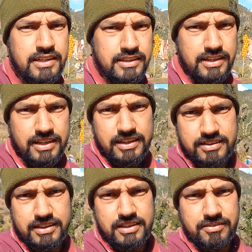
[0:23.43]
धनारी
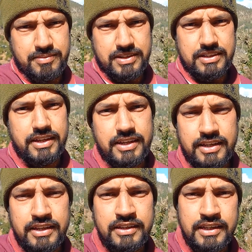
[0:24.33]
क्षेत्र में पड़ता है
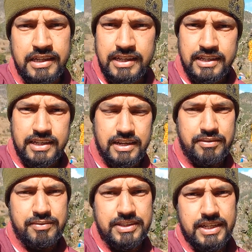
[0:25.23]
अभी
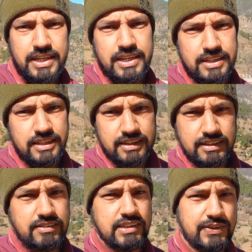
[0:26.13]
बज गए हैं दिन का
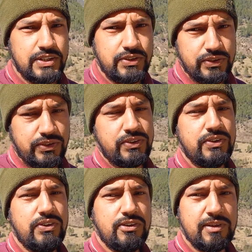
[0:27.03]
सवा दो
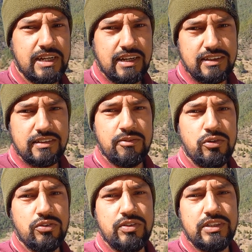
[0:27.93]
और मेरा आज का
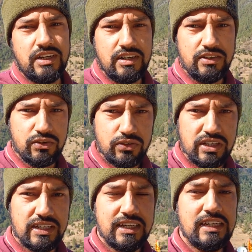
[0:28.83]
ब्लॉग भी स्टार्ट हो
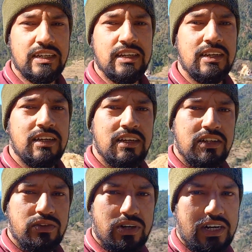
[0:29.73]
गया है
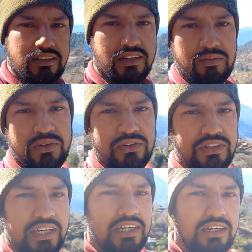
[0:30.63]
तो आज का ब्लॉग जो
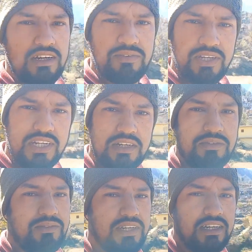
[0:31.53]
है काफ़ी लेट में
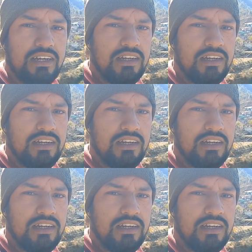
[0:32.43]
मेरा